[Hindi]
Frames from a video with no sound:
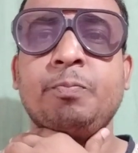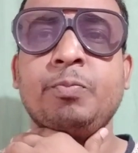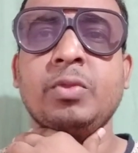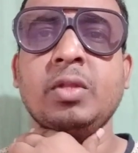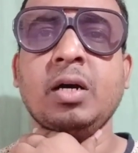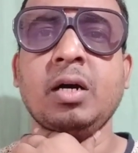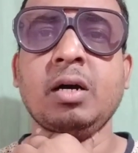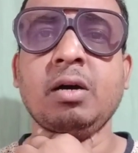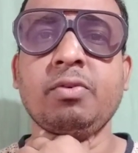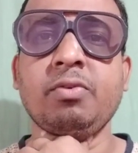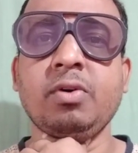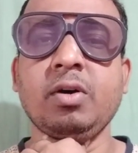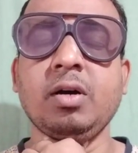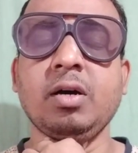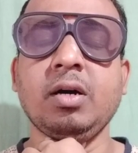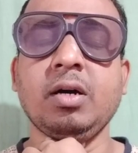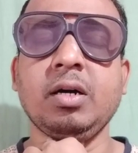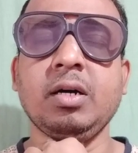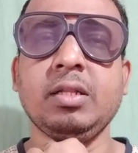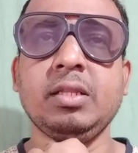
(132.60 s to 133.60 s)
द
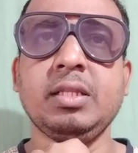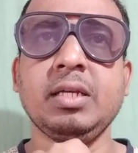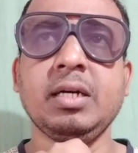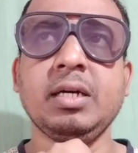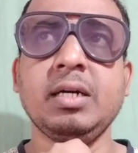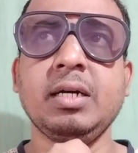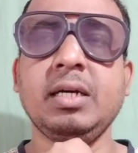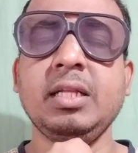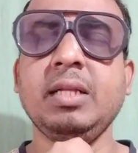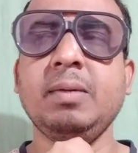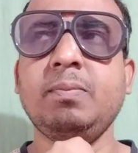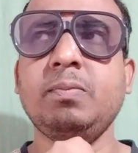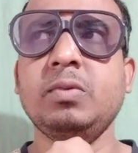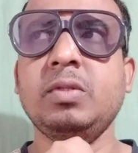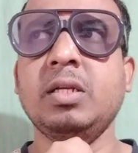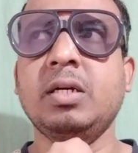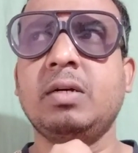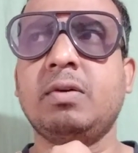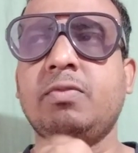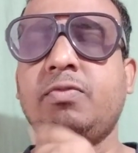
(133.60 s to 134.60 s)
द uh, है ना
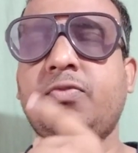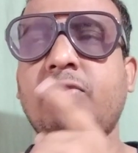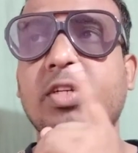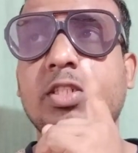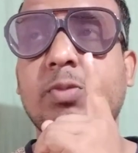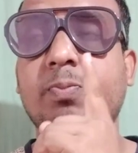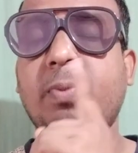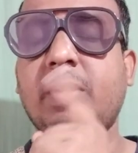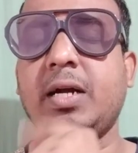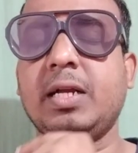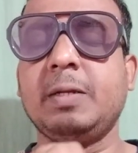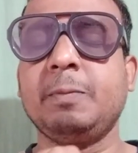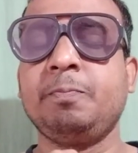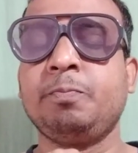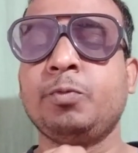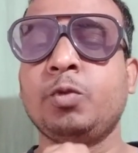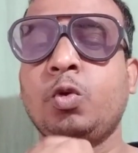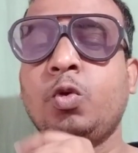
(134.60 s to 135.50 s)
द फर्स्ट पार्ट